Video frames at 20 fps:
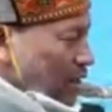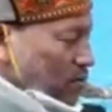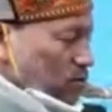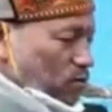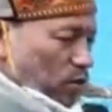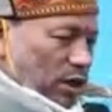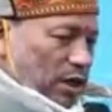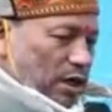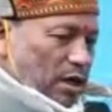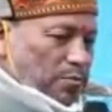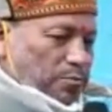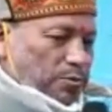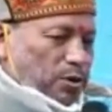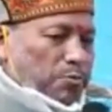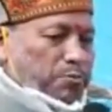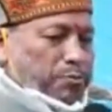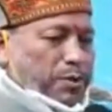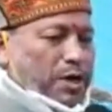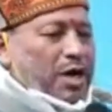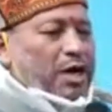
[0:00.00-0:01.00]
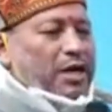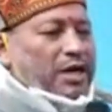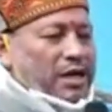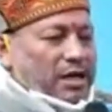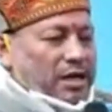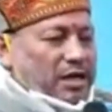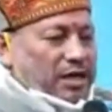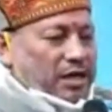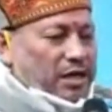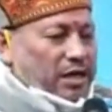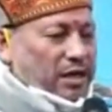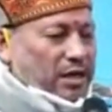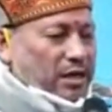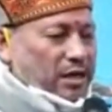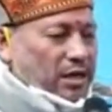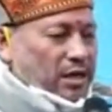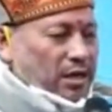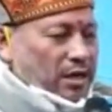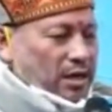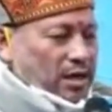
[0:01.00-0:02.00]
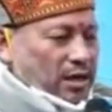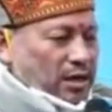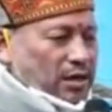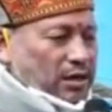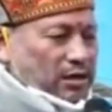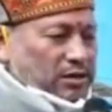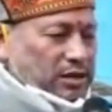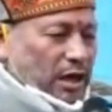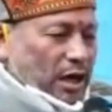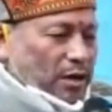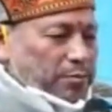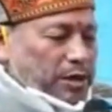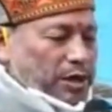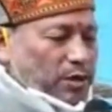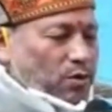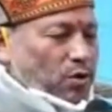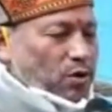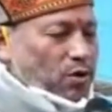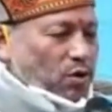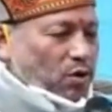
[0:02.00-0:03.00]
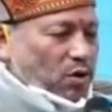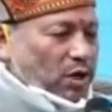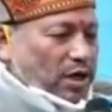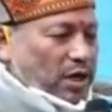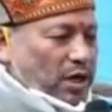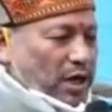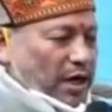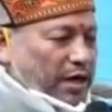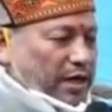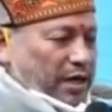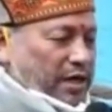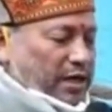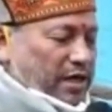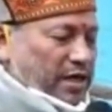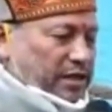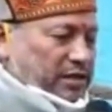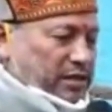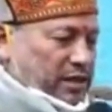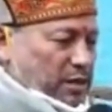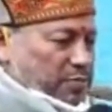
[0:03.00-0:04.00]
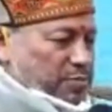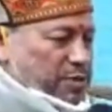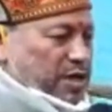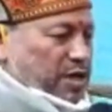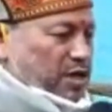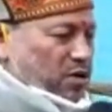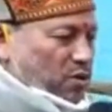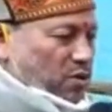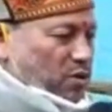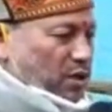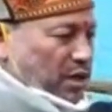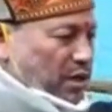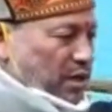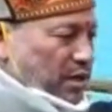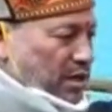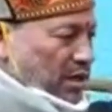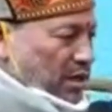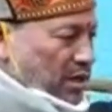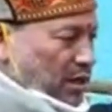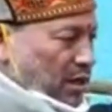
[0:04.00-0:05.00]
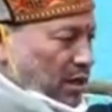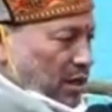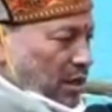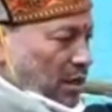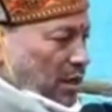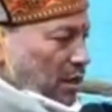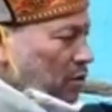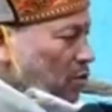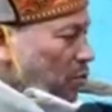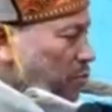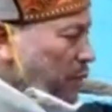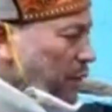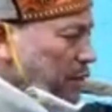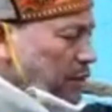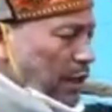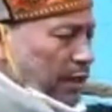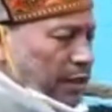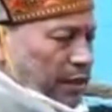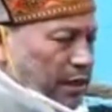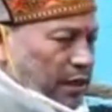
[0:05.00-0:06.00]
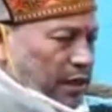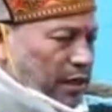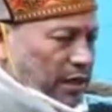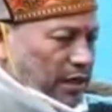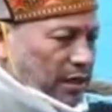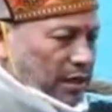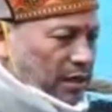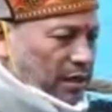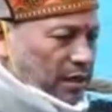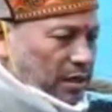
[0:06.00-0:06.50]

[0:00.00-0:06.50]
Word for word: तो ये हमको परख करनी है कि सामने वो लोग हैं और एक तरफ ये लोग हैं तो पहचान करना